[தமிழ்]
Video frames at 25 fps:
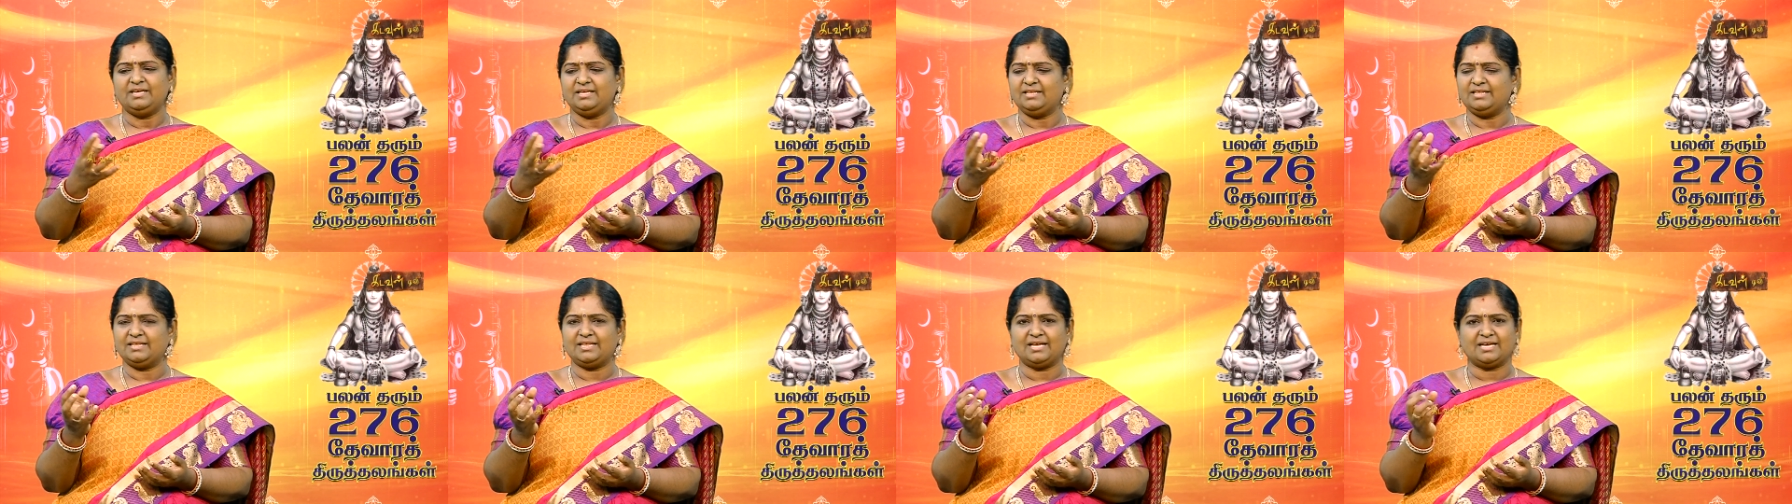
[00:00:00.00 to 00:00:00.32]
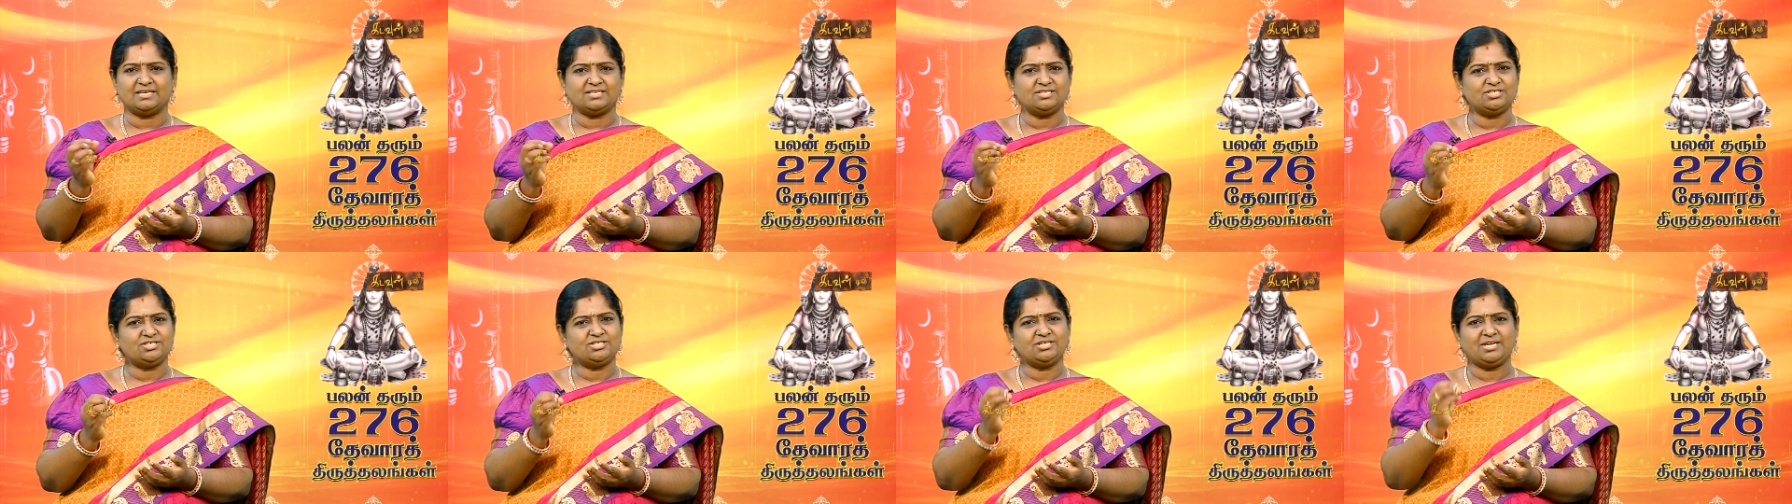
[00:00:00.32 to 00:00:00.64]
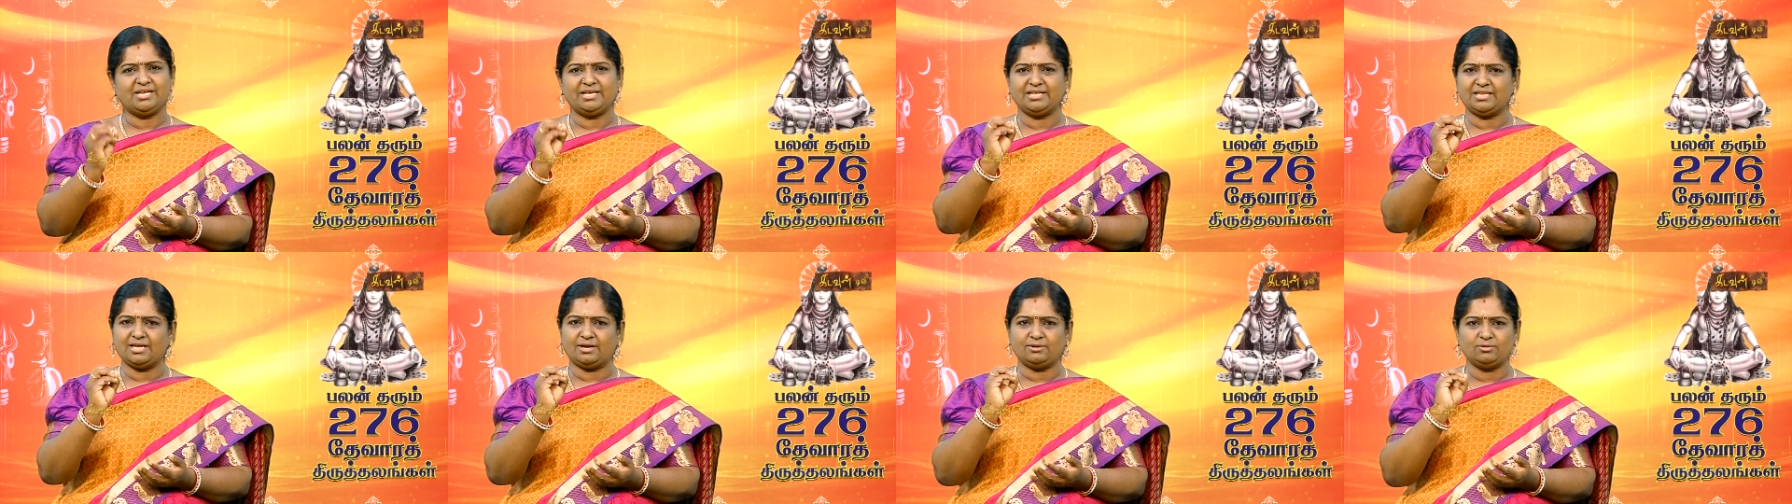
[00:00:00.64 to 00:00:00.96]
இந்த
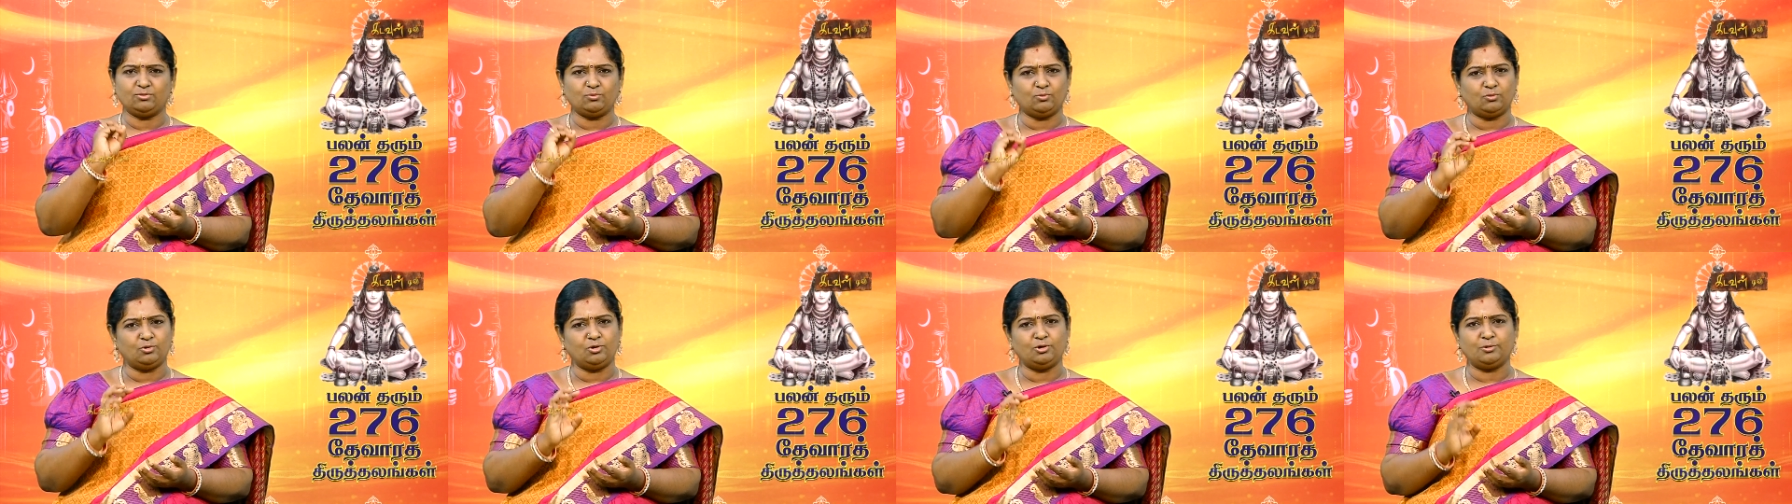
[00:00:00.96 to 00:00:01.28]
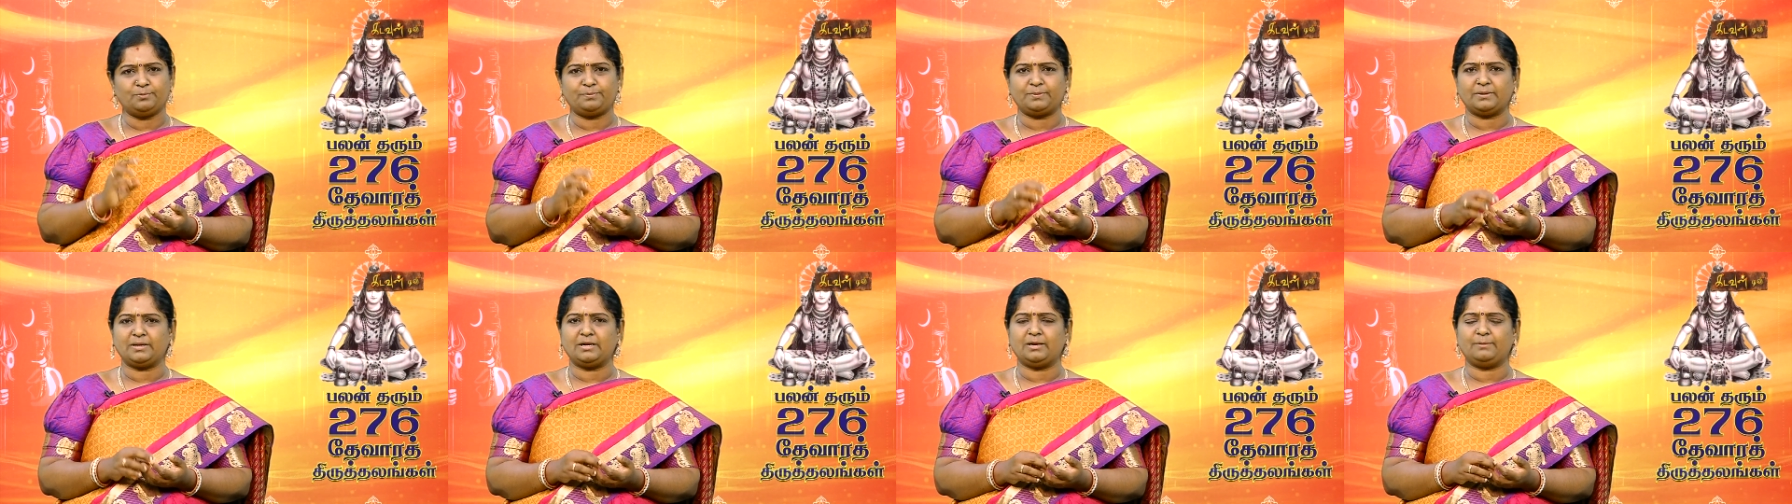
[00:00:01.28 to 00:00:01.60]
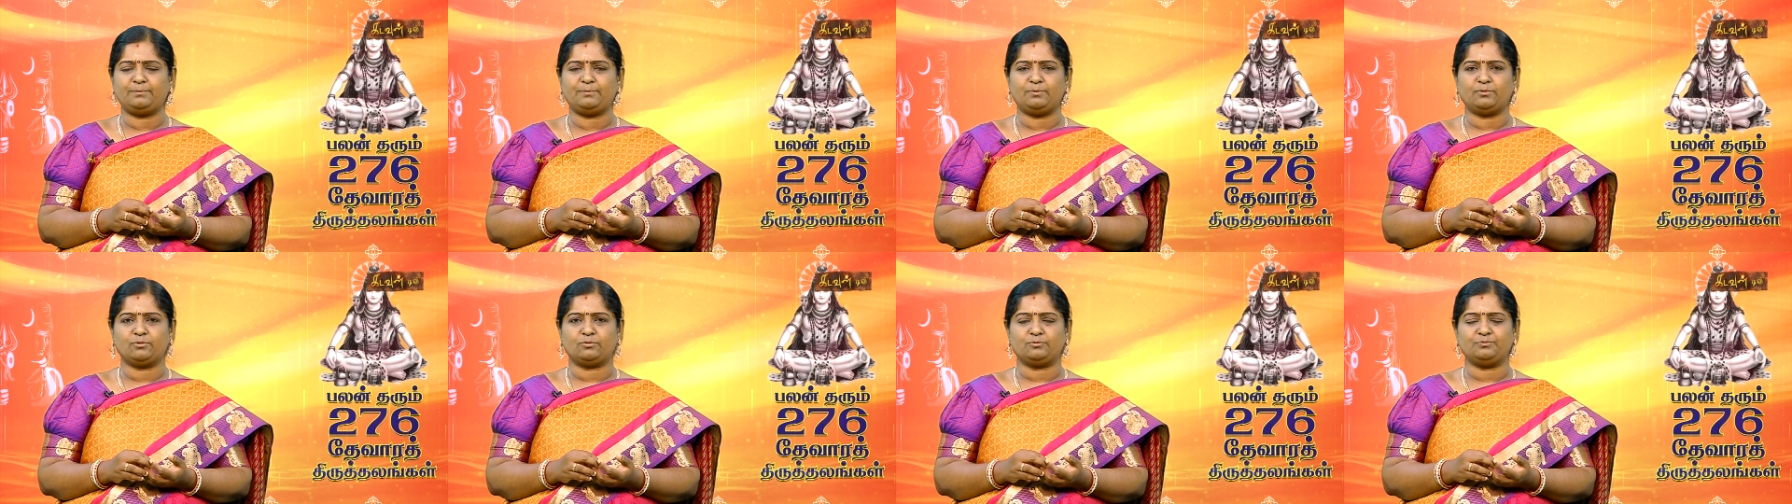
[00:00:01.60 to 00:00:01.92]
அஞ்சில் ஏதாவது ஒன்று
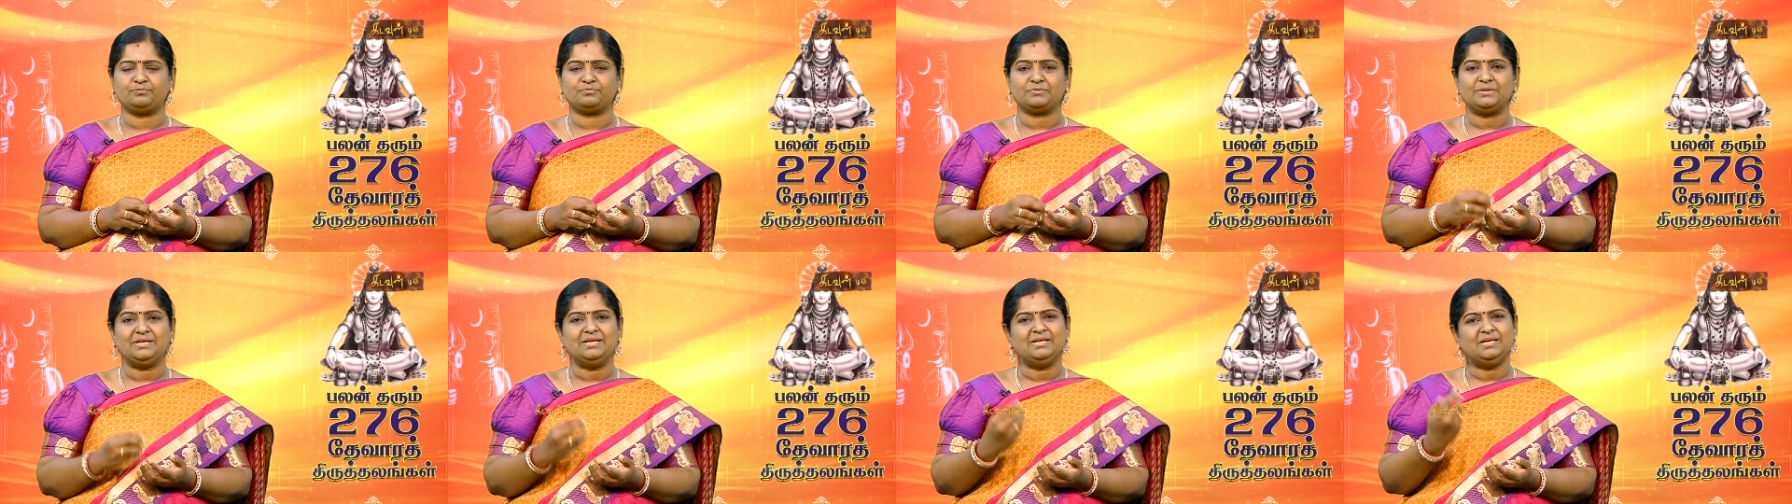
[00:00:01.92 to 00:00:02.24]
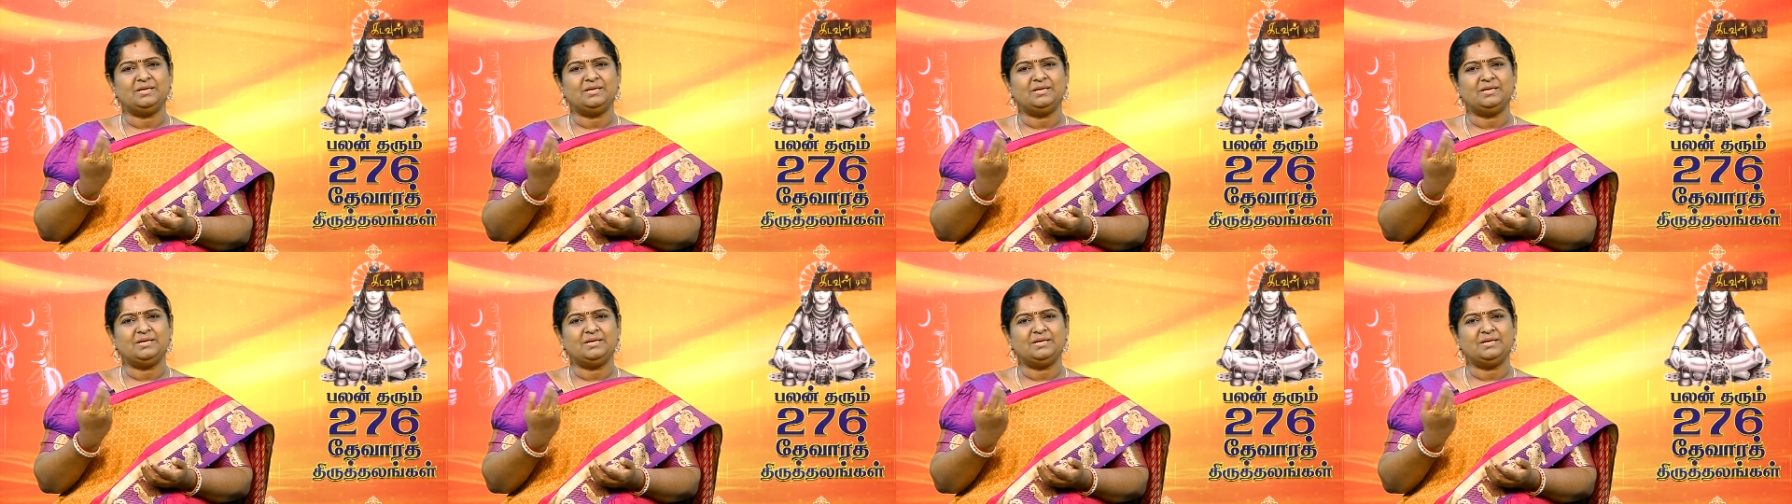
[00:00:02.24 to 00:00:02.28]
பண்ணால் போகிறோம்